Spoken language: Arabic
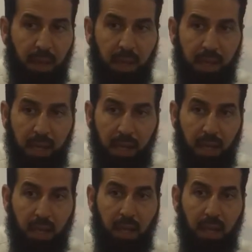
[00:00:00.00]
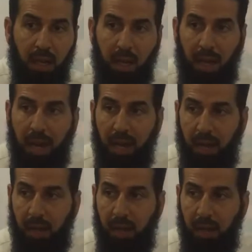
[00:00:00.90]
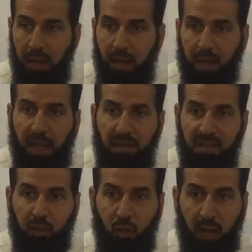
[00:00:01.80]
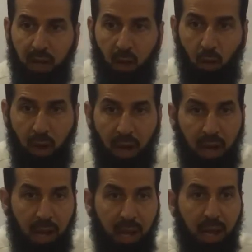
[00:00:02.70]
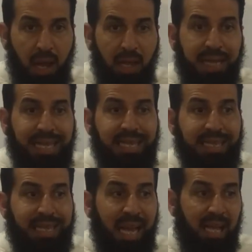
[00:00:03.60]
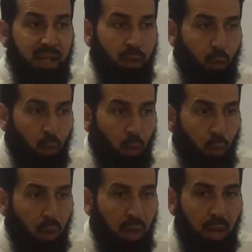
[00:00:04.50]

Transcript: لحلا كيف ستقرأ له ألا يتخذوا